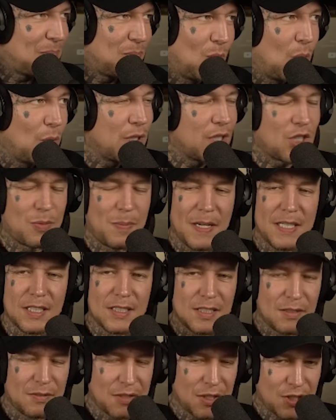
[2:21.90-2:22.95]
Modegeschmäcker
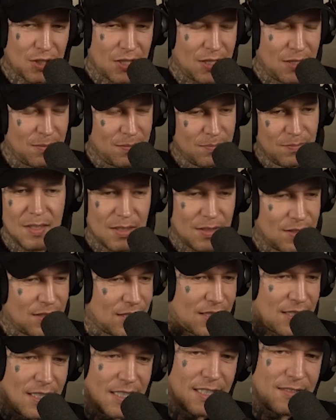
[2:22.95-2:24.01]
sind verschieden.
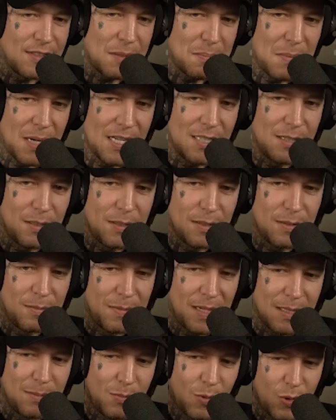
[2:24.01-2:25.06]
Nicht jeder wird meine,
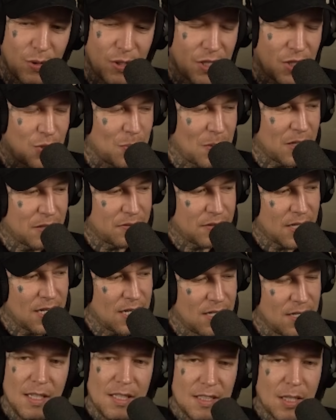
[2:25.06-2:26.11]
meinen Modegeschmack
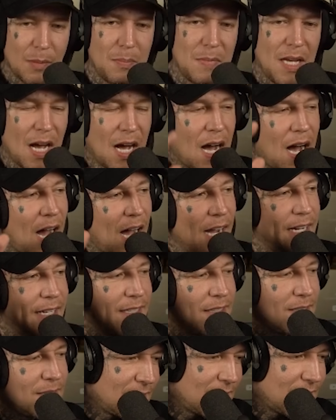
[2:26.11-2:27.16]
feiern. Ich habe mir
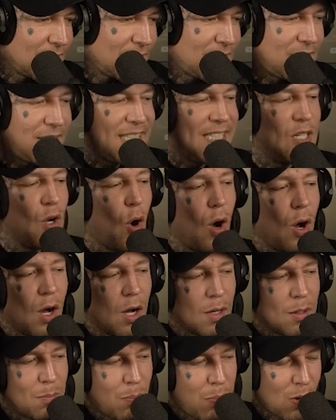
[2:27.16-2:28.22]
ein
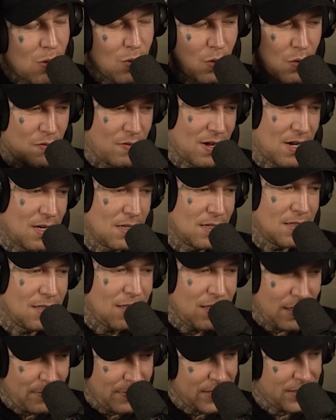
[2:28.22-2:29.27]
Dior Pullover
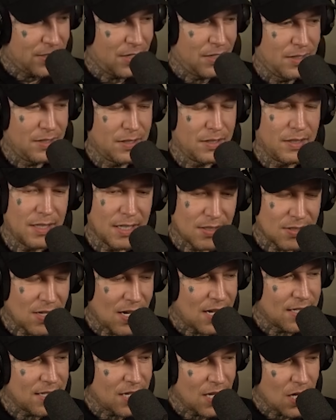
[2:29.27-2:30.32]
Limited jetzt
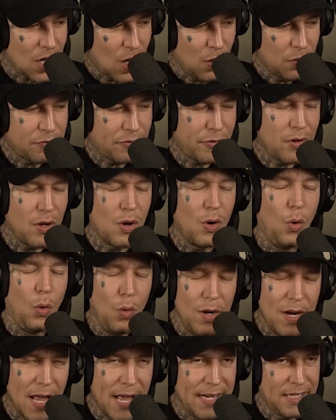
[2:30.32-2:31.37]
gerade gekauft für
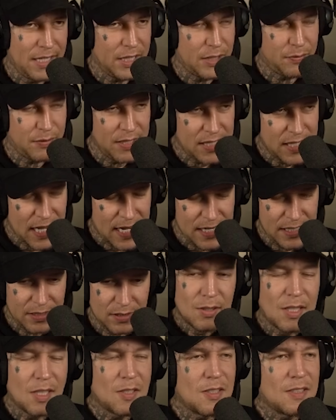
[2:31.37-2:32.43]
unendlich viel Geld.
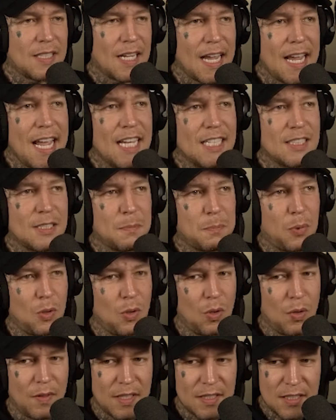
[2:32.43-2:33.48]
Das ist der erste
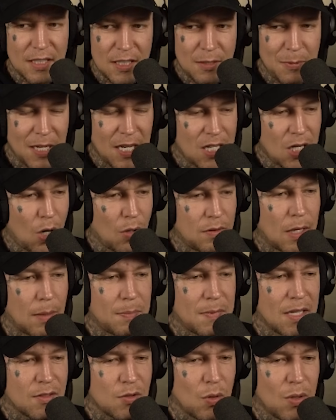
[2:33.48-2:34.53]
Pullover, den ich mir gekauft habe,
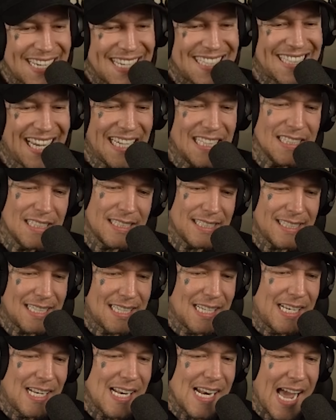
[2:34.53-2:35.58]
der so ganz
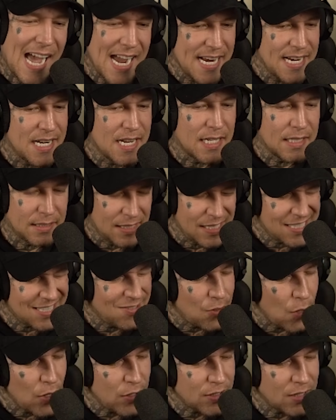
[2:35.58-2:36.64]
kleine, nicht
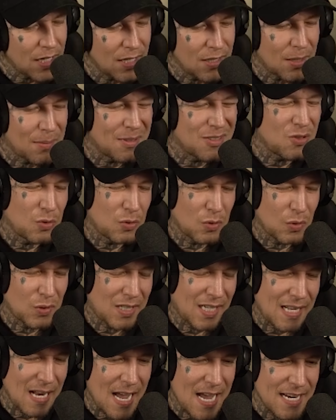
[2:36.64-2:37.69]
Löcher, aber so, so
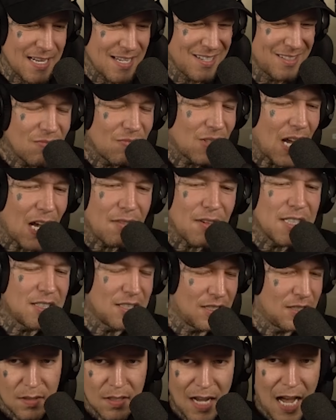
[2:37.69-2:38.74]
kleine, ja, weiß
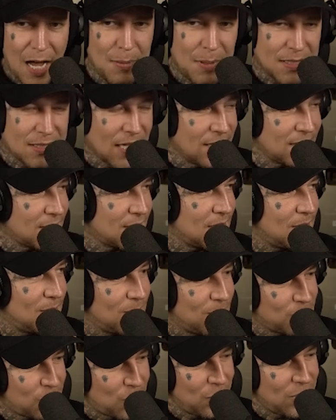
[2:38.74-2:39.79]
nicht. Aber das,
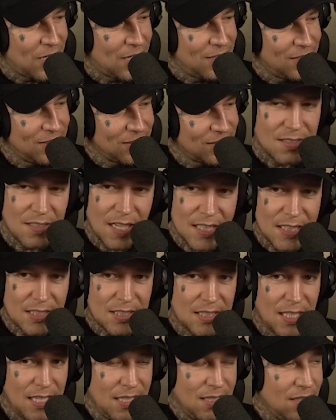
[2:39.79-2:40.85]
Bruder, das
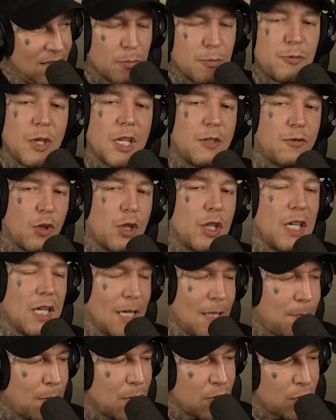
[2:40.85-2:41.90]
Ding, ich würde
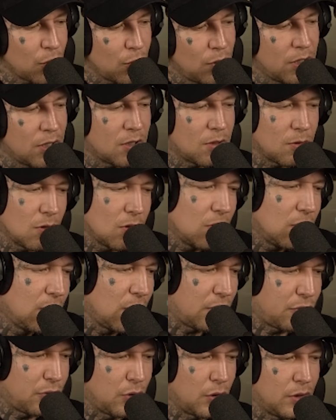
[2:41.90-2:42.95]
ich persönlich
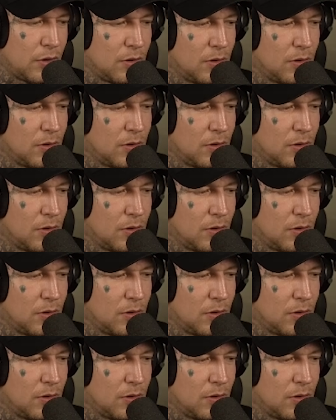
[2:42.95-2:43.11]
nicht fühlen.